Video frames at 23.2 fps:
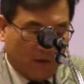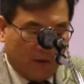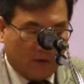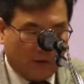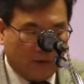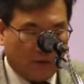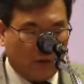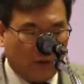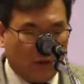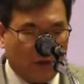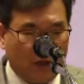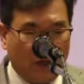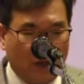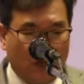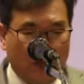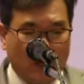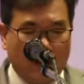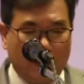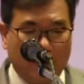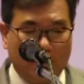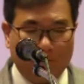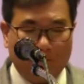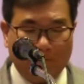어릴
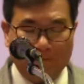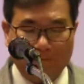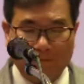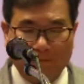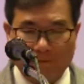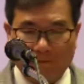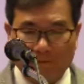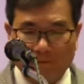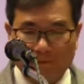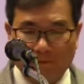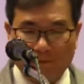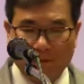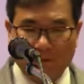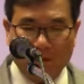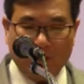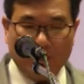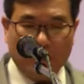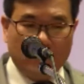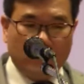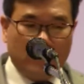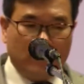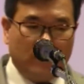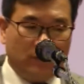적에
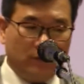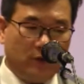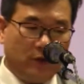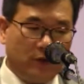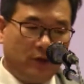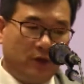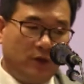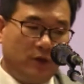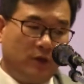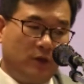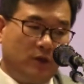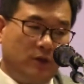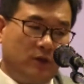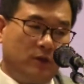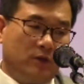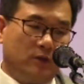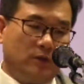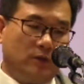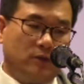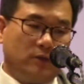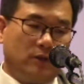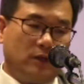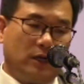우리